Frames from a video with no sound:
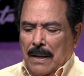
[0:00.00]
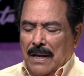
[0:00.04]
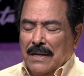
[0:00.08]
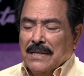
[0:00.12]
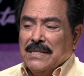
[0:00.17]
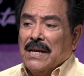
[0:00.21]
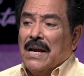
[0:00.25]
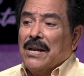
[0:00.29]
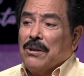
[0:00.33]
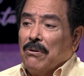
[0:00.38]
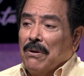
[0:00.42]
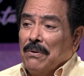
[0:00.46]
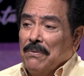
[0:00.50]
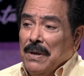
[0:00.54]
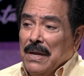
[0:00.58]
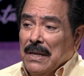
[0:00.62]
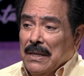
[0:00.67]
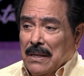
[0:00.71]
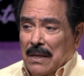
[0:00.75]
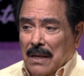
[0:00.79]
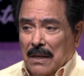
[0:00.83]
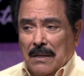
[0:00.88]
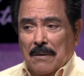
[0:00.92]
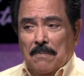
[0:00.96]
el Charro
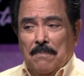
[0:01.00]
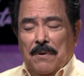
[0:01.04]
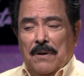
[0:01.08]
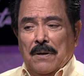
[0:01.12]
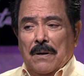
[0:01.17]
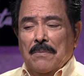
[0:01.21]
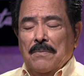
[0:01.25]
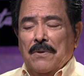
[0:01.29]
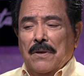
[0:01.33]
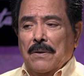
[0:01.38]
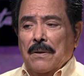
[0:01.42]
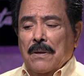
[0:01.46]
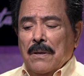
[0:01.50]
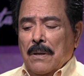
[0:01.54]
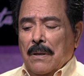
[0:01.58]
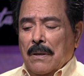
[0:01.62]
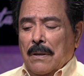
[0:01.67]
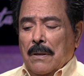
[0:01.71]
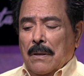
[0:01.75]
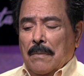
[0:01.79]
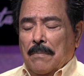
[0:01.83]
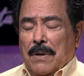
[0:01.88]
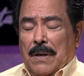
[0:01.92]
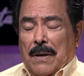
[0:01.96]
Avitia, que para
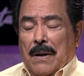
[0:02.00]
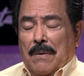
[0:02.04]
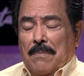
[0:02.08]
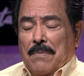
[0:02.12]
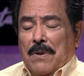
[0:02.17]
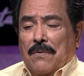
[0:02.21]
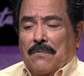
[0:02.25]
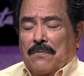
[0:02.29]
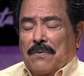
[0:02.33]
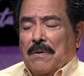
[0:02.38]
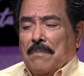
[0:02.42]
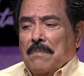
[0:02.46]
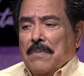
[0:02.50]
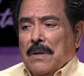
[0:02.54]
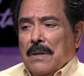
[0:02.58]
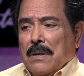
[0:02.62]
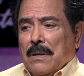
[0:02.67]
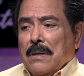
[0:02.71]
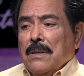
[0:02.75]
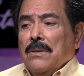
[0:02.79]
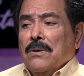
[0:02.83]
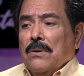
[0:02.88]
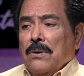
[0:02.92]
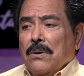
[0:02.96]
mí, para mí fue mi
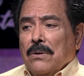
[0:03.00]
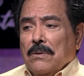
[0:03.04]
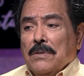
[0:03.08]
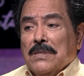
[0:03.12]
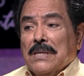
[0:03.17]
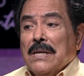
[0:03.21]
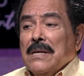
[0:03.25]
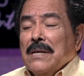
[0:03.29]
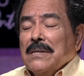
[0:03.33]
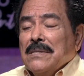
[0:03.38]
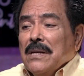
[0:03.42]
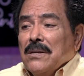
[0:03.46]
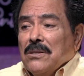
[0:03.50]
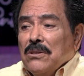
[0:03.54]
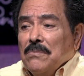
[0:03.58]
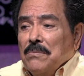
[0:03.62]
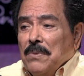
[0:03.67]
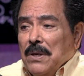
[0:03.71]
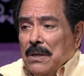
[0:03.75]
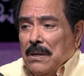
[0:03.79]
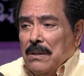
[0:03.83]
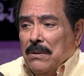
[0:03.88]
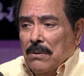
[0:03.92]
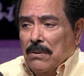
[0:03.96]
ídolo y sigue siendo
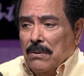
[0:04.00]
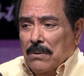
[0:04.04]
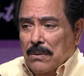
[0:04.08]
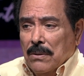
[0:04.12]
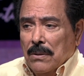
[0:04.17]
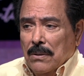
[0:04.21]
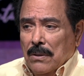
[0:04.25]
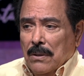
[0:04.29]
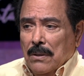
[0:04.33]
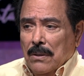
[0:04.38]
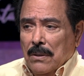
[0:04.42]
mi ídolo.